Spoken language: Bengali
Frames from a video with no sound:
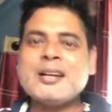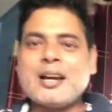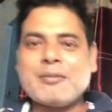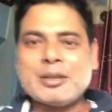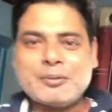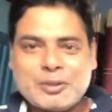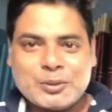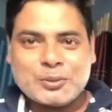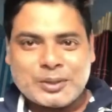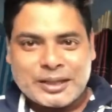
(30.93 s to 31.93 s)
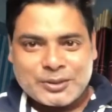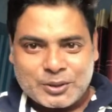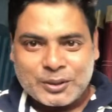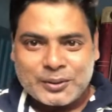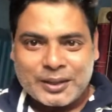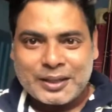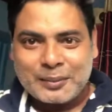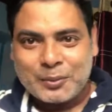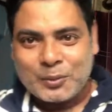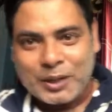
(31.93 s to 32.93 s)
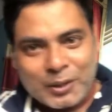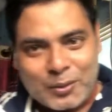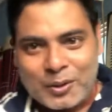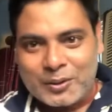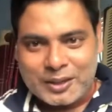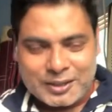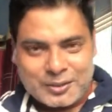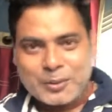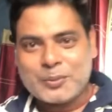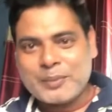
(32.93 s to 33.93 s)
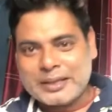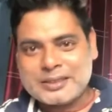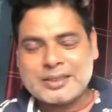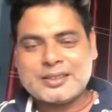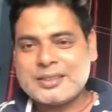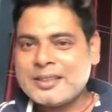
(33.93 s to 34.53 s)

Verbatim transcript: আমাদের ভিডিওগুলি এনজয় করেন আমি অনেক কল অনেক রকম মেসেজ